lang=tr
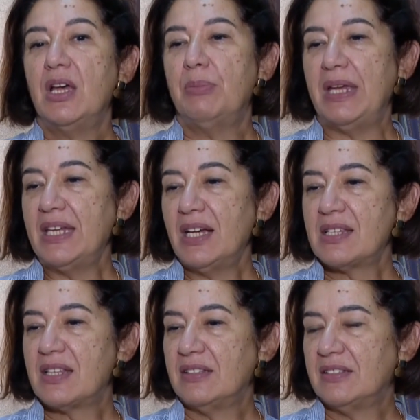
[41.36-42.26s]
Beyin
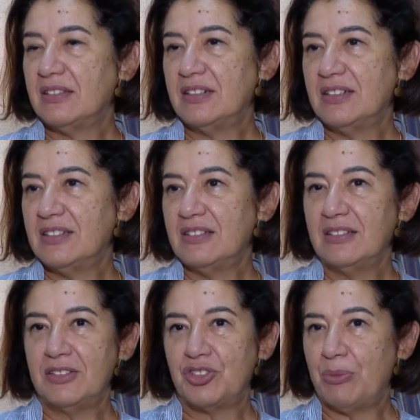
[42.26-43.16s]
hastalıklarının
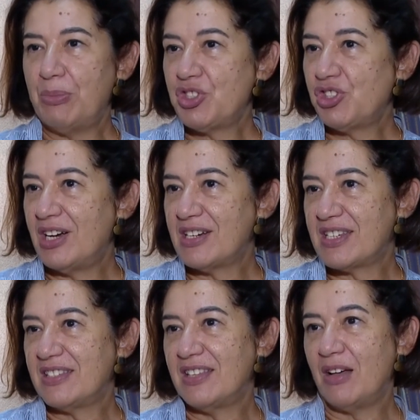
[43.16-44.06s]
işte baş
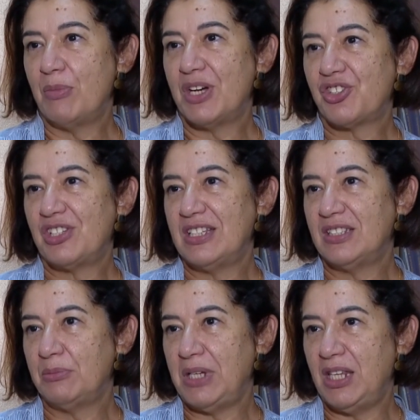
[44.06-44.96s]
ağrısından
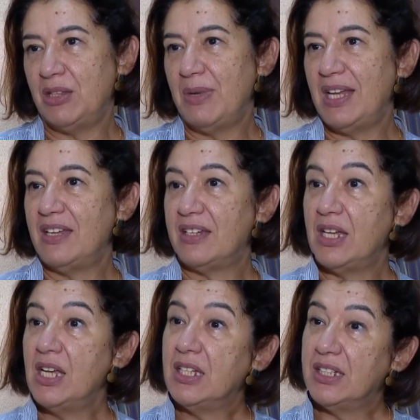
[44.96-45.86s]
başlayalım inmelere